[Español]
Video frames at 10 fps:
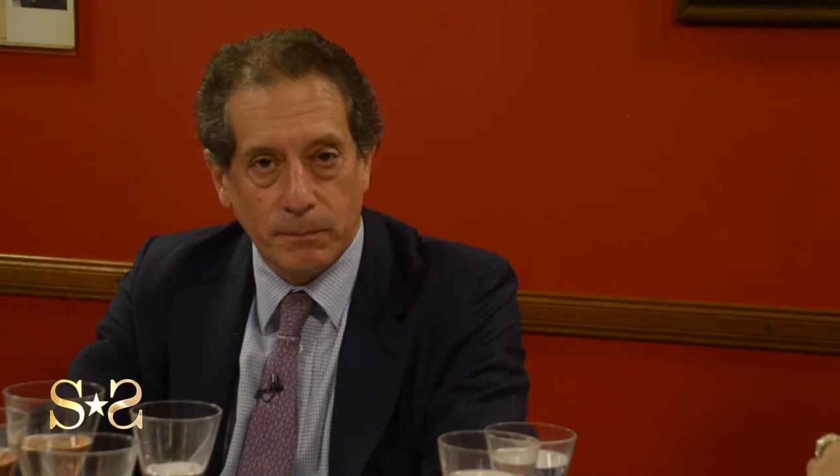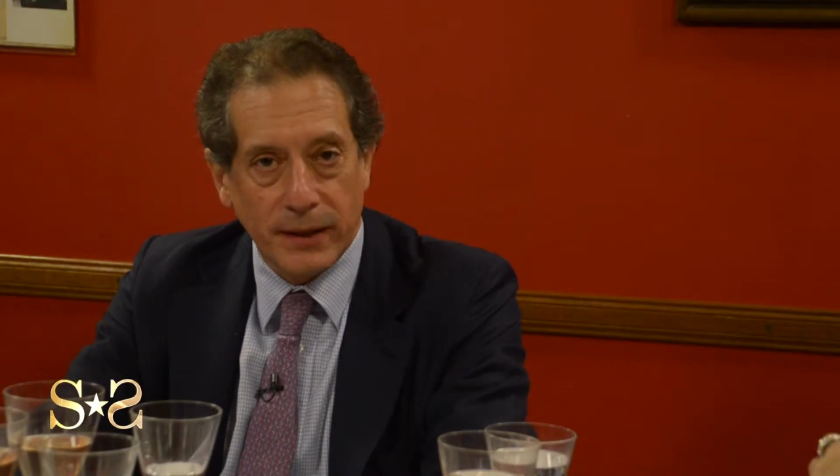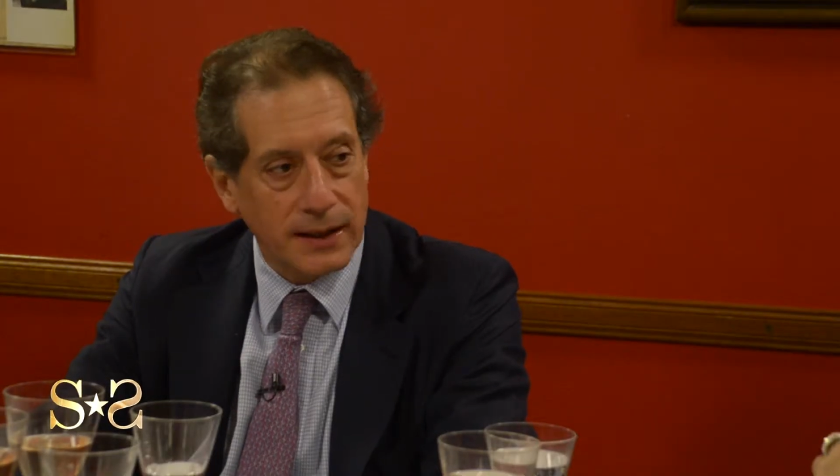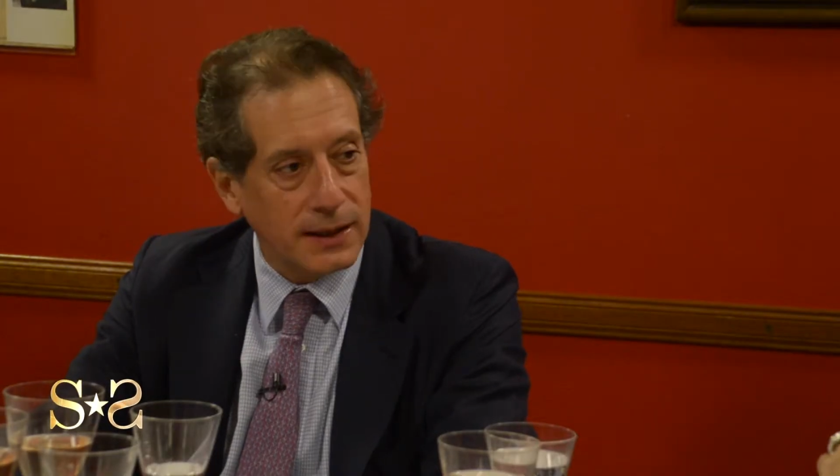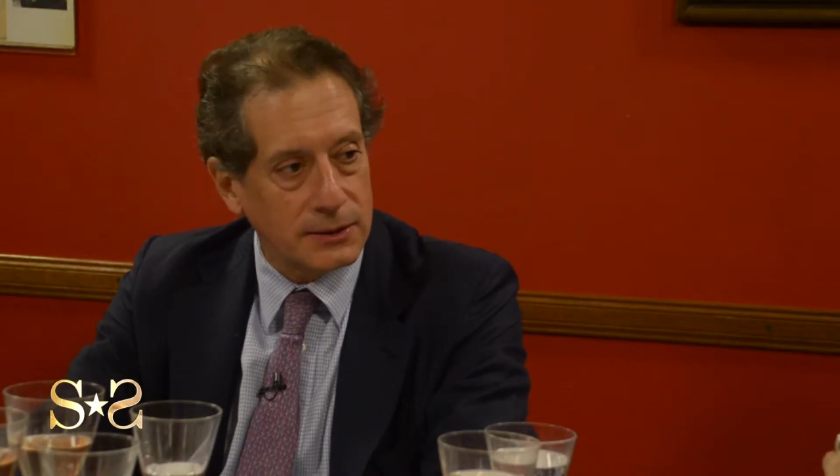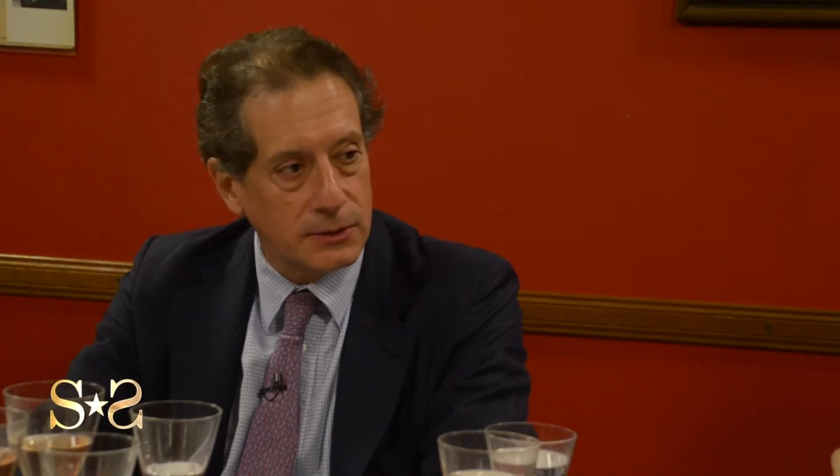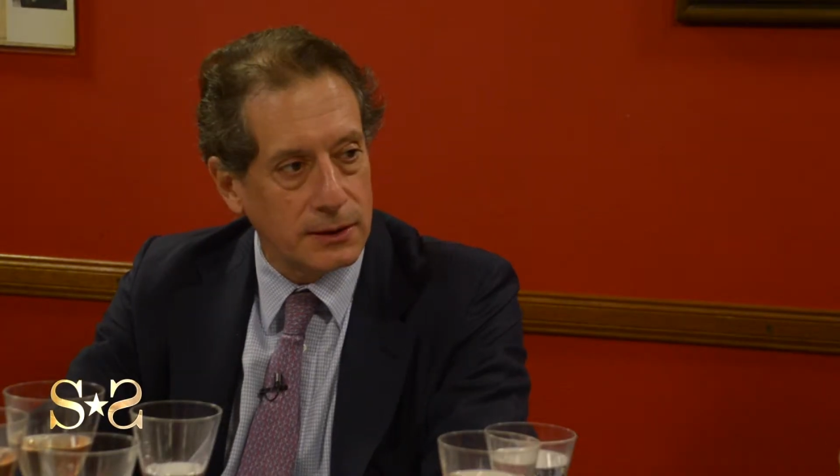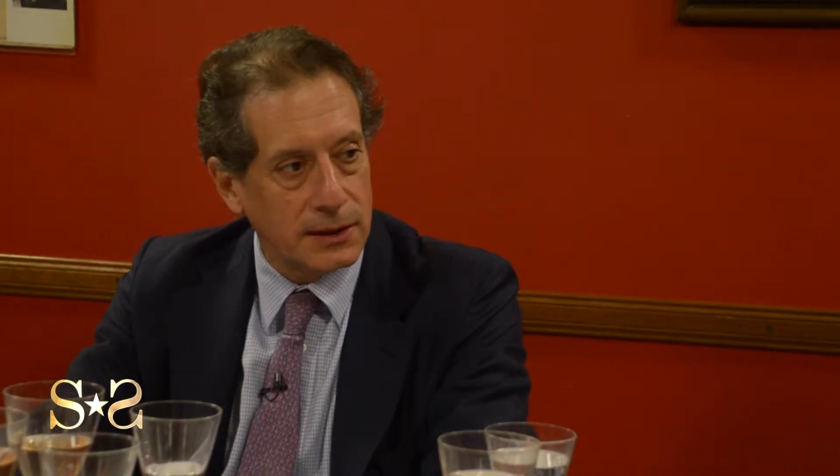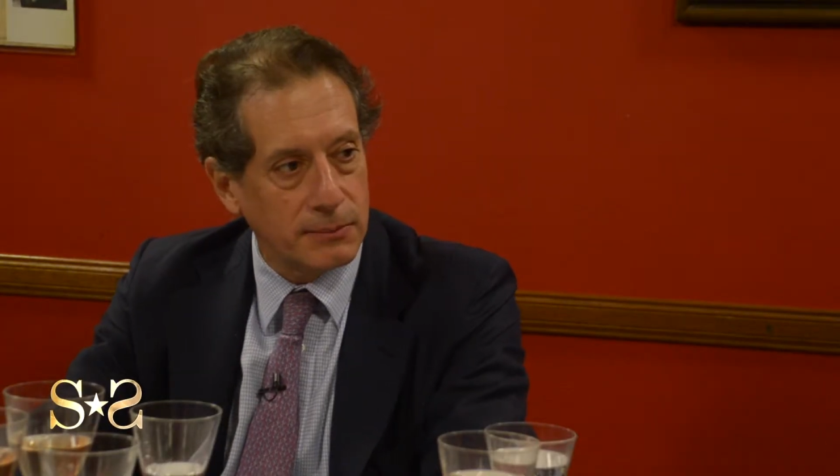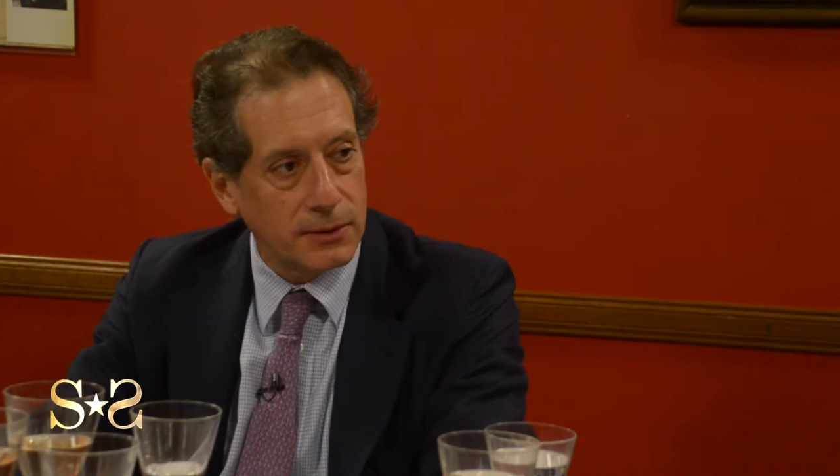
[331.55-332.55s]
pedazo de
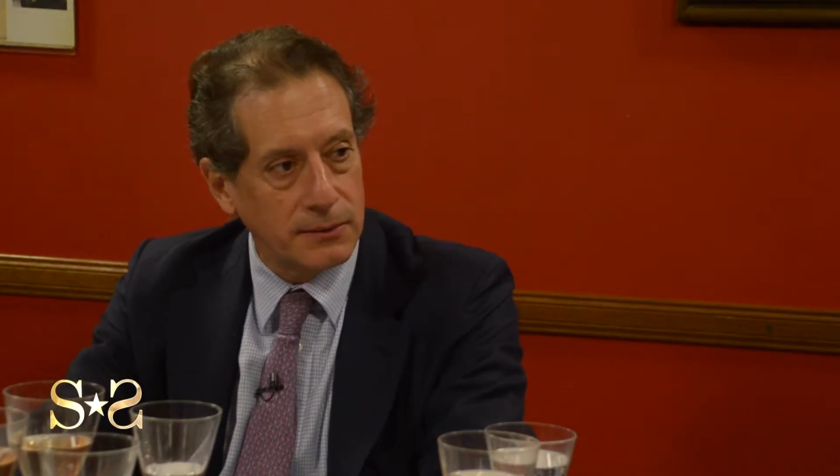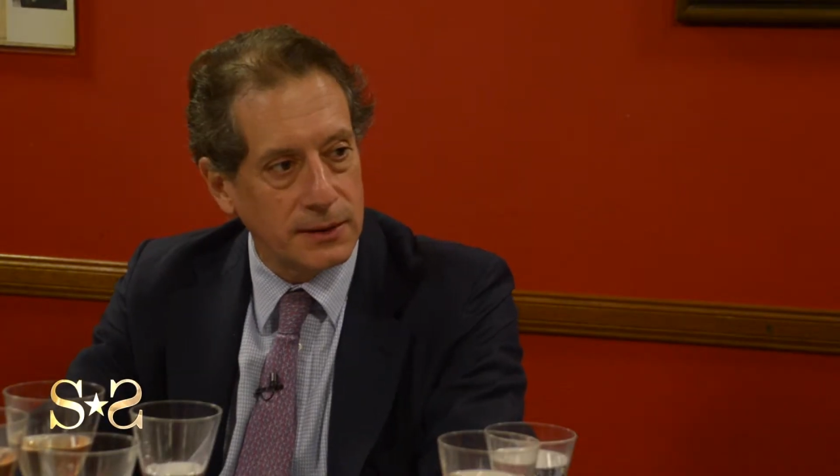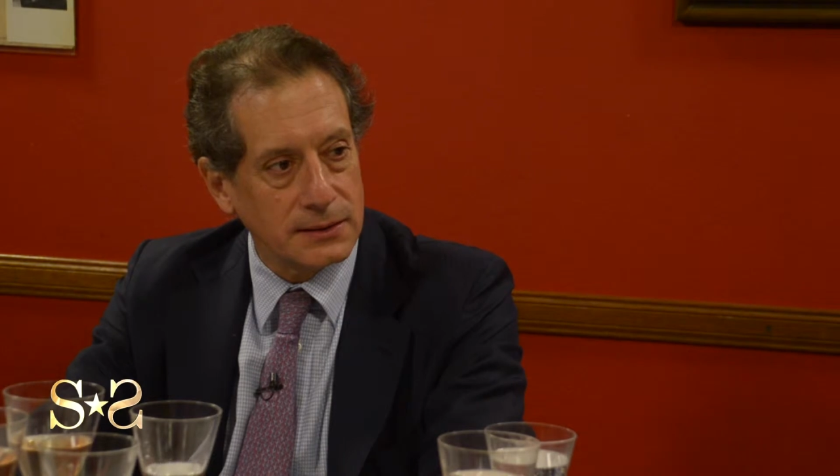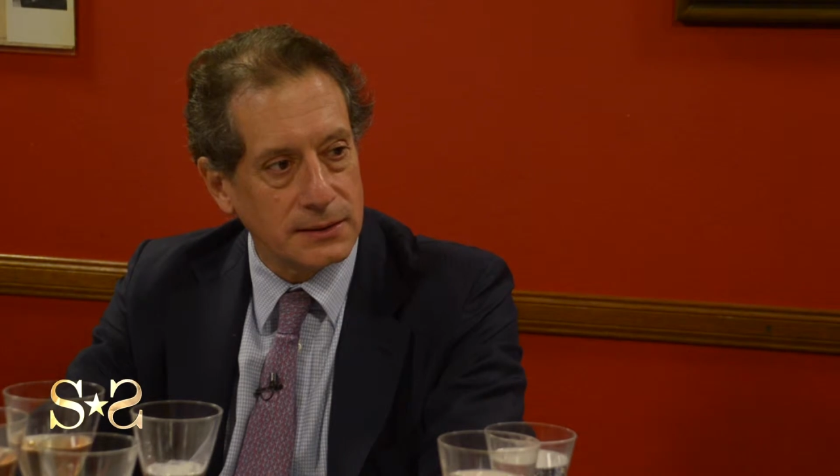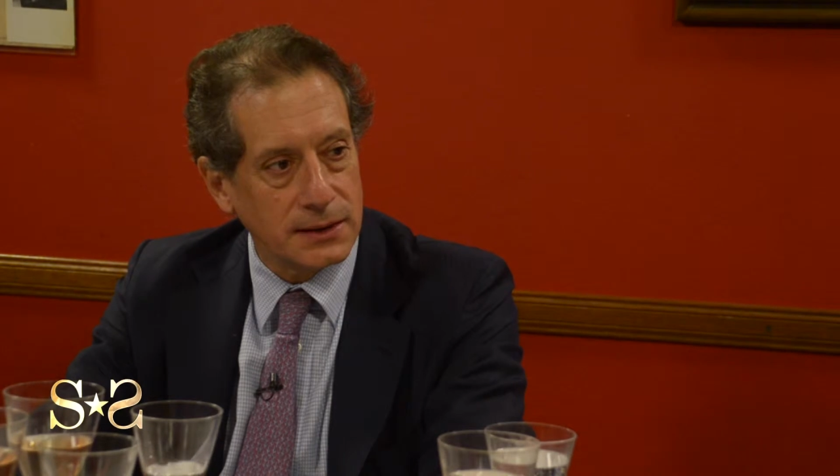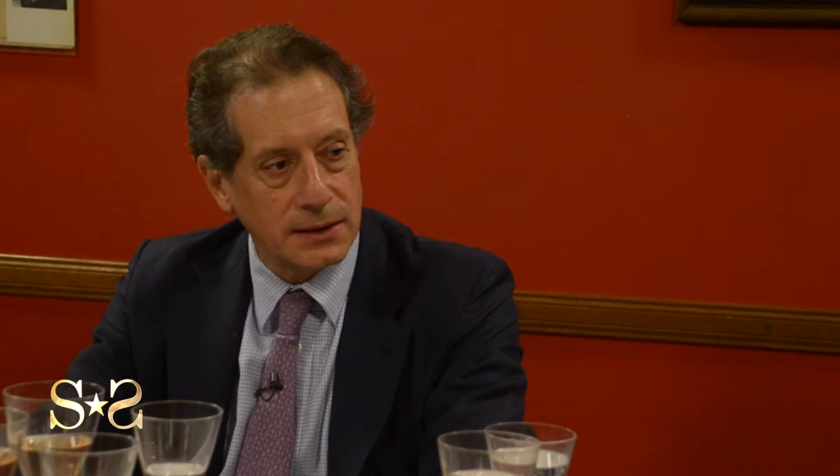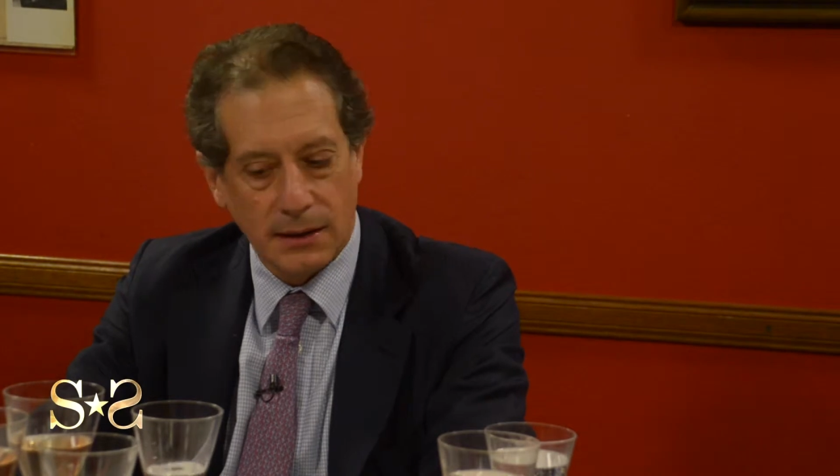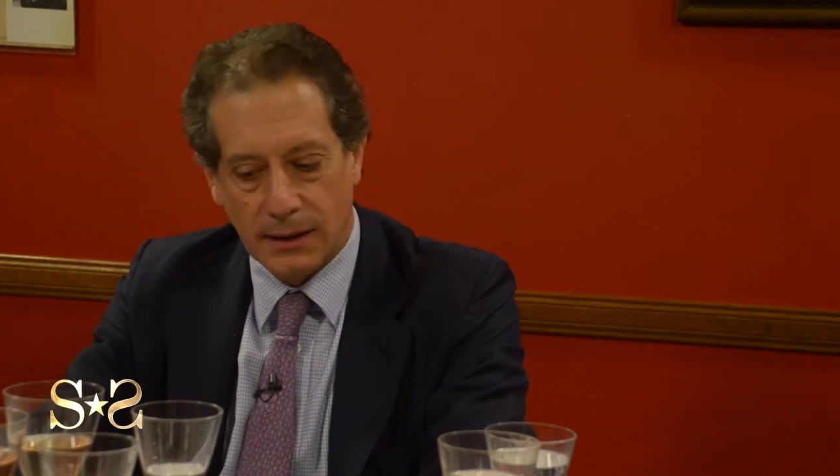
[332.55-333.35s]
esta provincia,